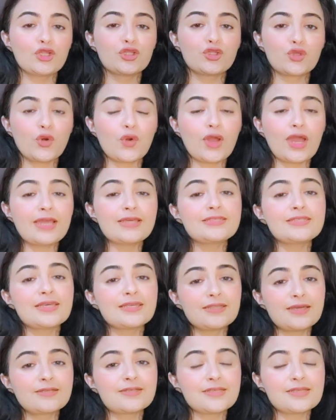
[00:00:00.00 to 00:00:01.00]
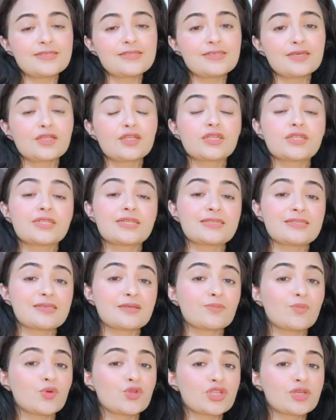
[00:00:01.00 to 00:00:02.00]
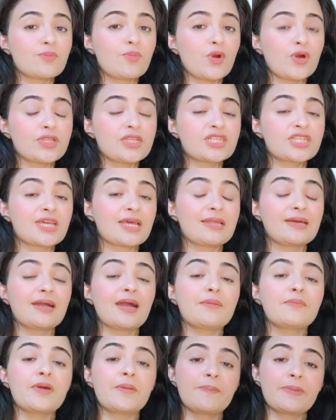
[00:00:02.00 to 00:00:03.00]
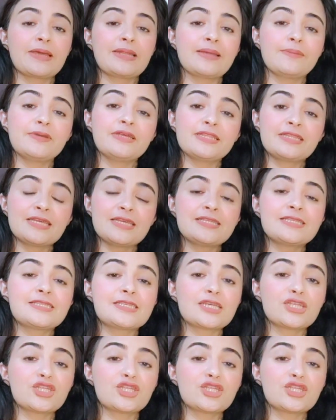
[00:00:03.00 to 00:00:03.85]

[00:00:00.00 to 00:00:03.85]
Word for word: तो गाइज ये था टीजर टीजर मुझे बहुत अच्छा लगा मैं पहले भी तीन से